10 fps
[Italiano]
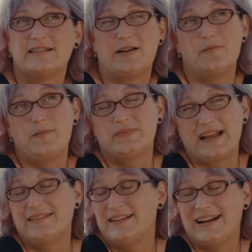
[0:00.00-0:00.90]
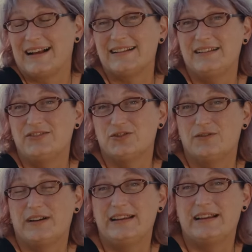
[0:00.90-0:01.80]
gran, tanti ragazzi
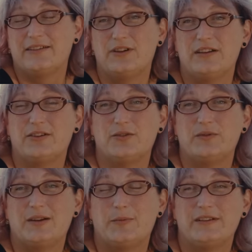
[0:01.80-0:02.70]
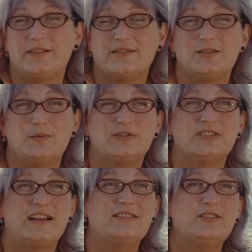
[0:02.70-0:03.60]
giovani che volevano intraprendere questo
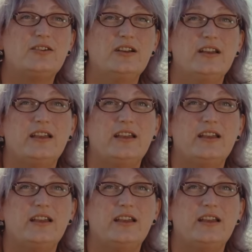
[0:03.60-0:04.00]
progetto